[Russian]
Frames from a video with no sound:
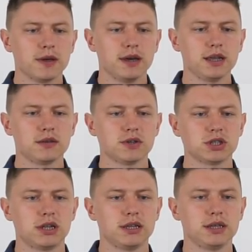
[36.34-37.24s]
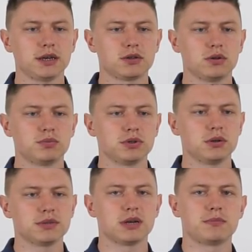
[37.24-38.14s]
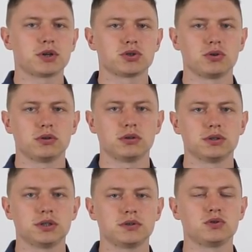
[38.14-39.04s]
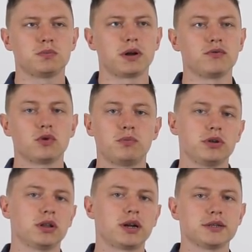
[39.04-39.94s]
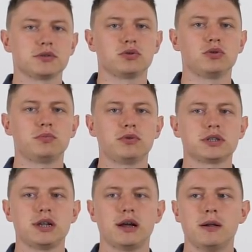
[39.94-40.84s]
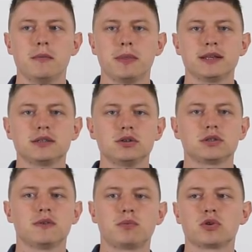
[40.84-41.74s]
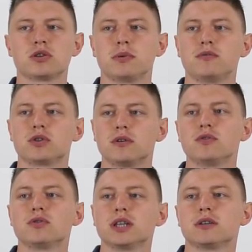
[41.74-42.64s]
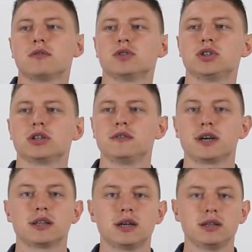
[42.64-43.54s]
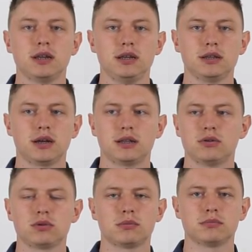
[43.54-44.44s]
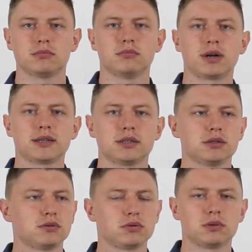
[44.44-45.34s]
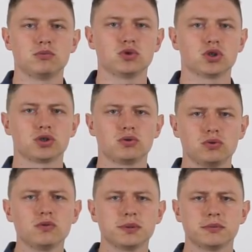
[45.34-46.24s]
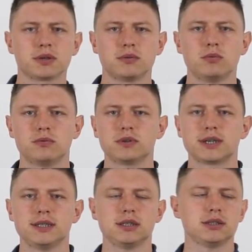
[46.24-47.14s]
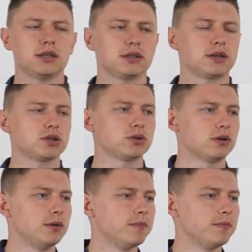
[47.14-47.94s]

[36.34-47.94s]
И это важно для тех, кто, допустим, сам прошел через всю правку, понял разницу до-после и задается вопросом, а вот, а вот этого вот человека надо или не надо? Ну, там, брата, сестру, там, мужа, жену, ну, в общем, кому вы хотите сделать хорошо.